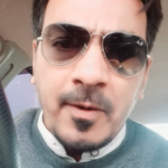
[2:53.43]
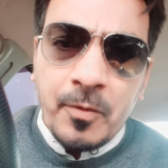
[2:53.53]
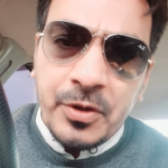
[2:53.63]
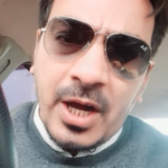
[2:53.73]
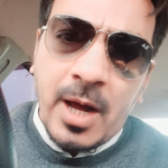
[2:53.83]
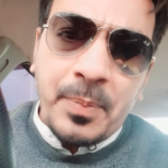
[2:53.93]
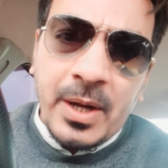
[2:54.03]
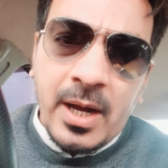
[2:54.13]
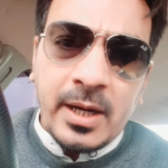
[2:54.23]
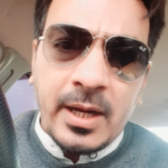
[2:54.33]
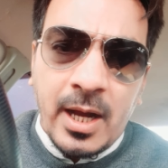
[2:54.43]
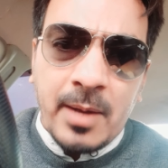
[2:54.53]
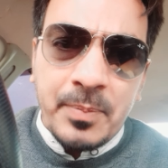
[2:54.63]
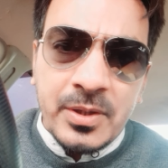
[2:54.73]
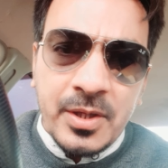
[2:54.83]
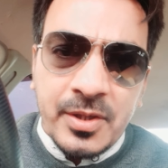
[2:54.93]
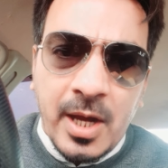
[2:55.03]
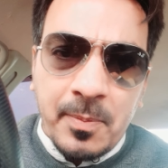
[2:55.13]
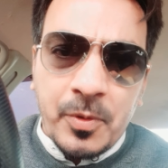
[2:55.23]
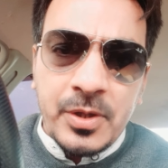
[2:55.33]
और यहाँ पे आके आप इस
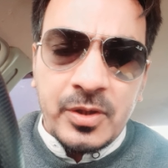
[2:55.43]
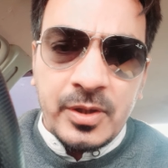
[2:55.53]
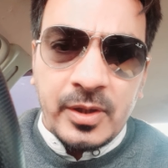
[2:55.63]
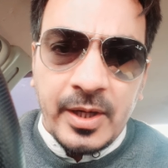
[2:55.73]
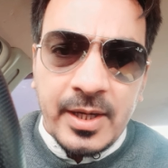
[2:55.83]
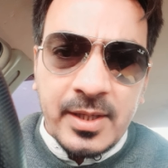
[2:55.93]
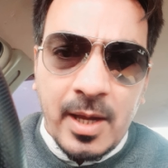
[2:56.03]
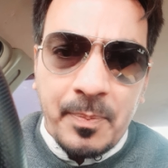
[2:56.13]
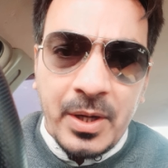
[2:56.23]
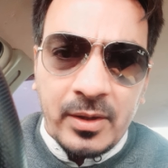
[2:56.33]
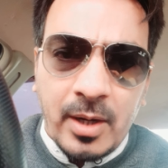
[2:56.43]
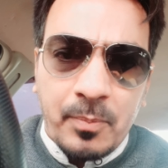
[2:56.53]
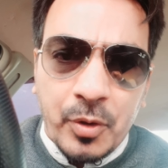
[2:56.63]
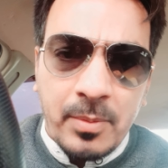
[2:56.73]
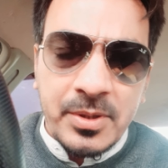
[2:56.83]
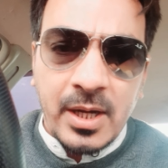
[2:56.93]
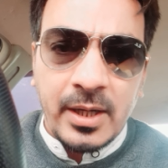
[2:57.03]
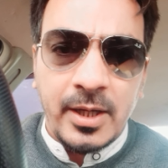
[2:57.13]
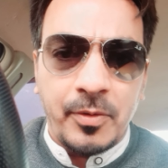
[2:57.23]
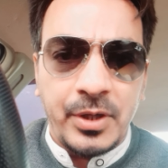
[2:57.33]
निसाब को इस तरीके से आपने इतना बोंडा मजाक
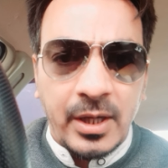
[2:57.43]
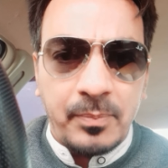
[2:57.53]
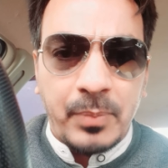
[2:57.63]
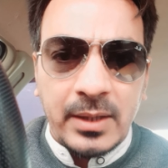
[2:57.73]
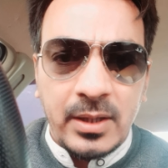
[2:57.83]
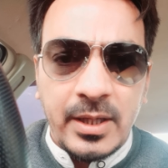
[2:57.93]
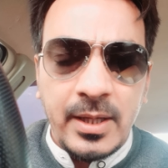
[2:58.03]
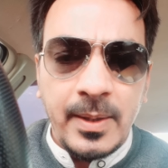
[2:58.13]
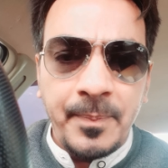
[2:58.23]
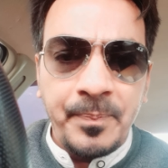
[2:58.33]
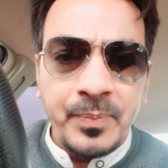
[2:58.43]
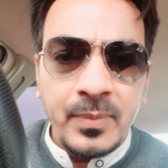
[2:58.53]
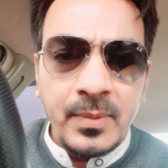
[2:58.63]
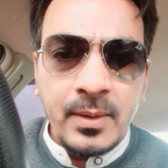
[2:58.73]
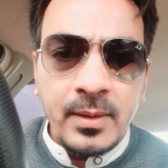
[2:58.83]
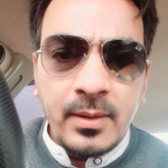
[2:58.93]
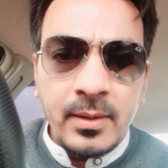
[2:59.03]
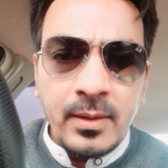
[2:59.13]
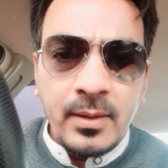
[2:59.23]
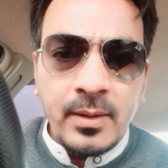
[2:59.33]
किया और ये बात लिखी
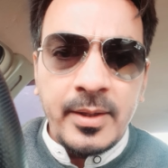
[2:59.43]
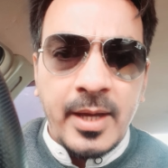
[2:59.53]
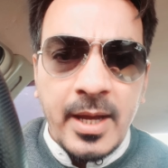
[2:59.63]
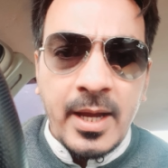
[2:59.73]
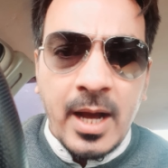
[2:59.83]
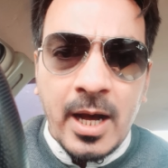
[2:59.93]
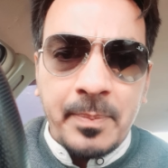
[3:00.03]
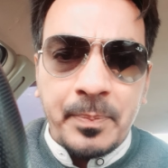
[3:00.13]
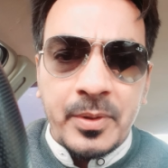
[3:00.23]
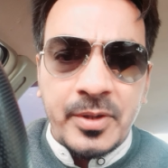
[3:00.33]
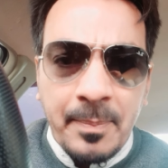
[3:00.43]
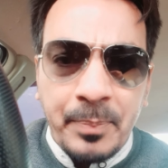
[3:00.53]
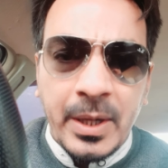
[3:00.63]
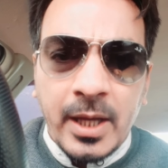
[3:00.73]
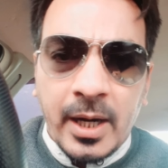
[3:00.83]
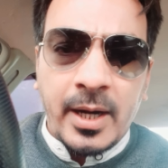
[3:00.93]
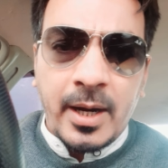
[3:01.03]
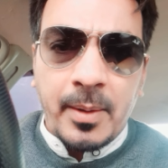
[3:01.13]
ये आप टेम्परिंग कर रहे